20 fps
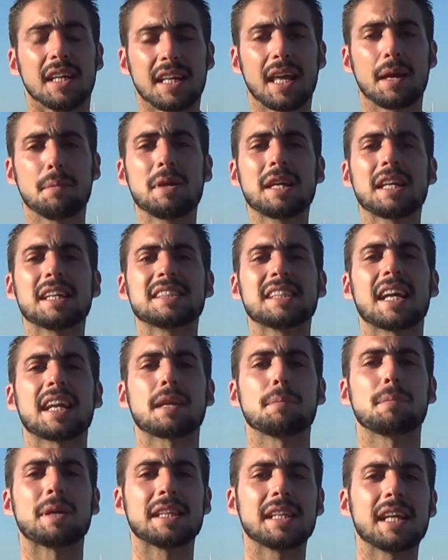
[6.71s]
que vi que se
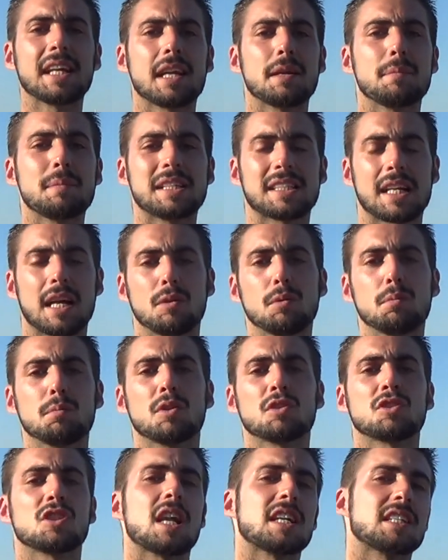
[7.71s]
repetían en mis
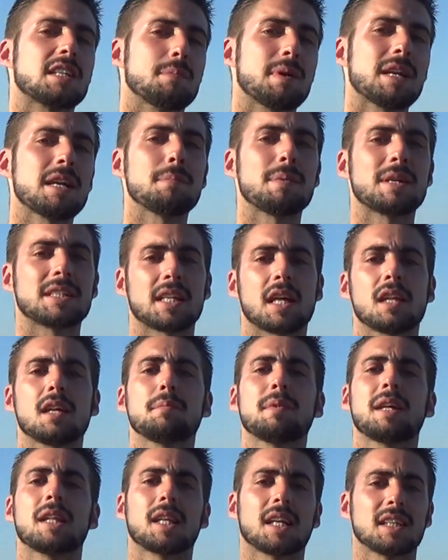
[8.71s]
alumnos la semana
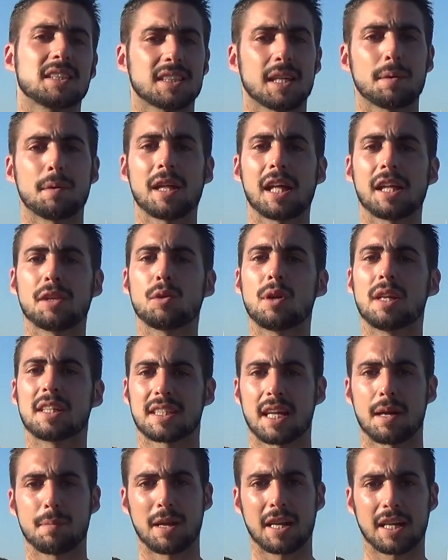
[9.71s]
pasada mientras estaba dando el
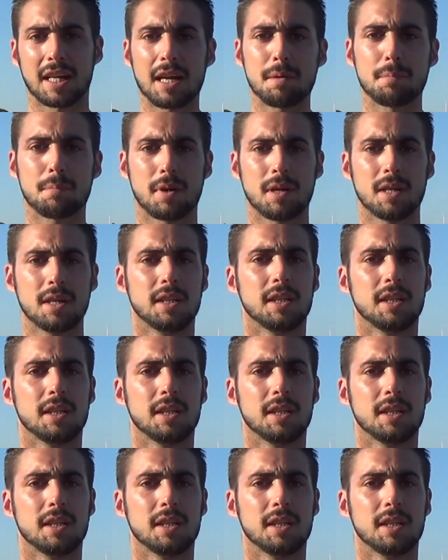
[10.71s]
Summer Camp.